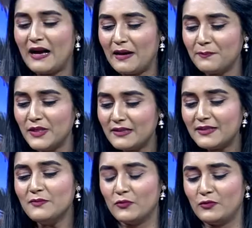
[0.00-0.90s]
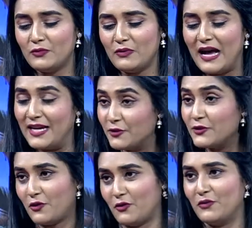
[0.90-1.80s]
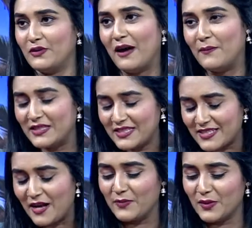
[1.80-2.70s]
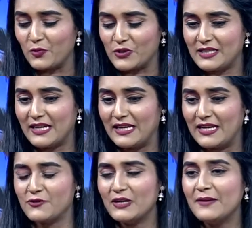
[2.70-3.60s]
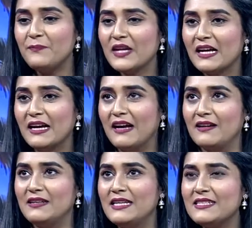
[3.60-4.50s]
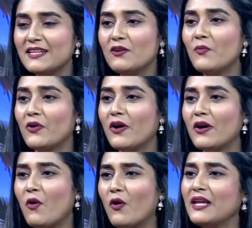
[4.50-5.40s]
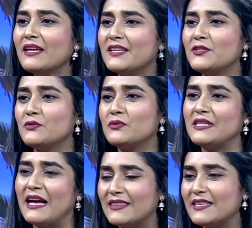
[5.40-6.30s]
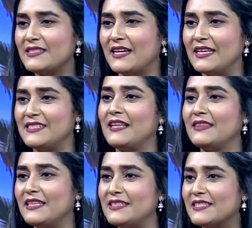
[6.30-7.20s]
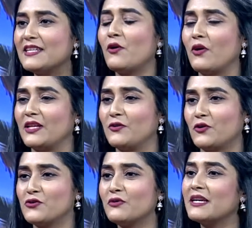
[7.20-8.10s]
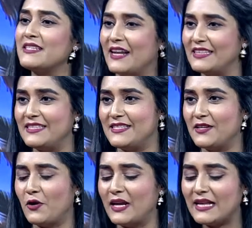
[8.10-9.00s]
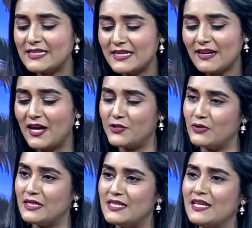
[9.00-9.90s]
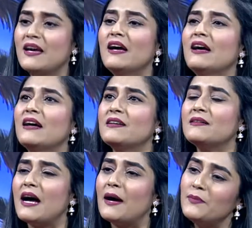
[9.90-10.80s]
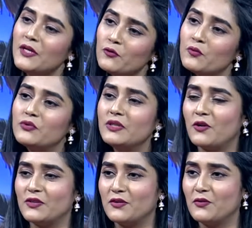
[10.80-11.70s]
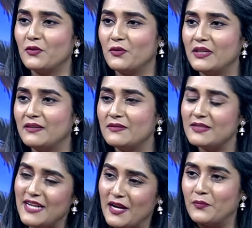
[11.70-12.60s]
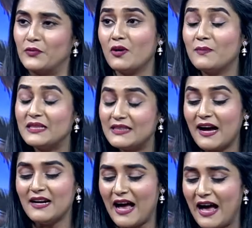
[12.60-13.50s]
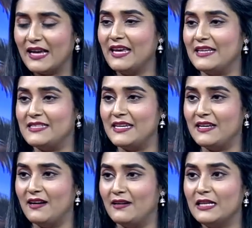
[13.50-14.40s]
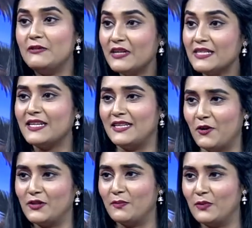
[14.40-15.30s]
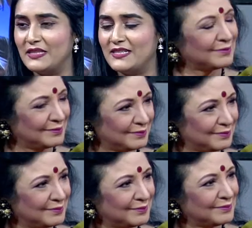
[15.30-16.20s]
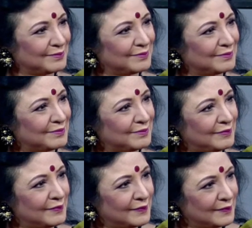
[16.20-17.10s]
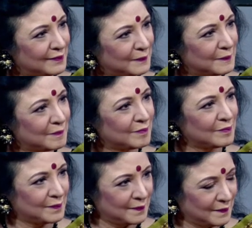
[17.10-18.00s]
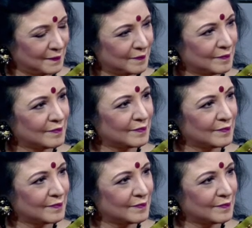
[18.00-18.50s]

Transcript: আপনাদের মতো আইডল যখন আমাদের সামনে বসে থাকে আসলে নিজেরাও মনে হয় অনেক কিছু জানতে চাই জানতে ইচ্ছে করে দর্শককে জানাতে ইচ্ছে করে আজকের আয়োজনে সেই আপনার অনুভূতির কথাগুলো জানবো তবে তার আগে যে ইভেন্টটা নিয়ে কথা বলতে সেটা নিয়ে একটু শুনি বাংলা খেয়াল উৎসব দু